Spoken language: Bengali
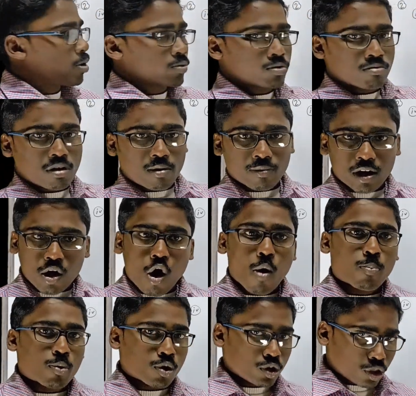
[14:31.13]
সবসময় আমরা
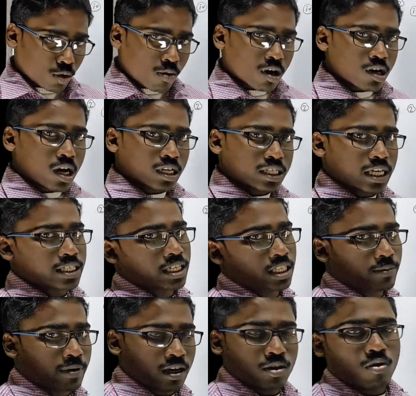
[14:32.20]
অপ্রকৃত ভগ্নাংশেই
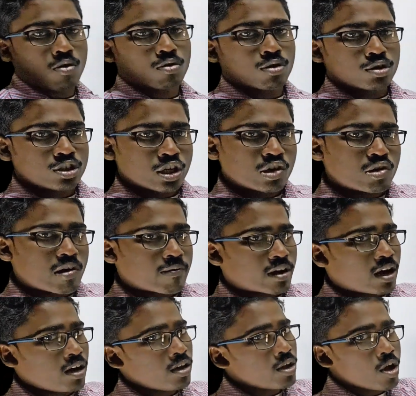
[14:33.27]
যেতে পারি কখনোর জন্য
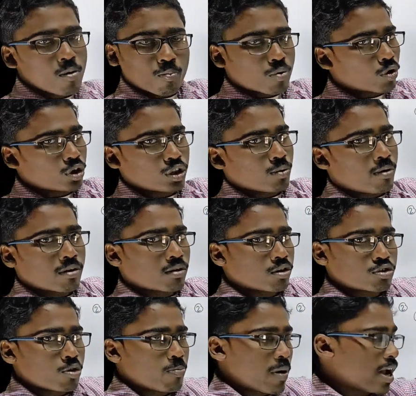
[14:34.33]
আমরা প্রকৃত
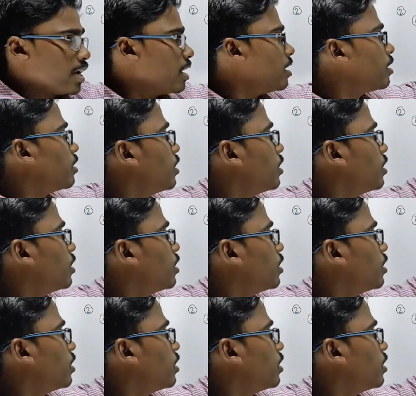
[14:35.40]
ভগ্নাংশ পাই না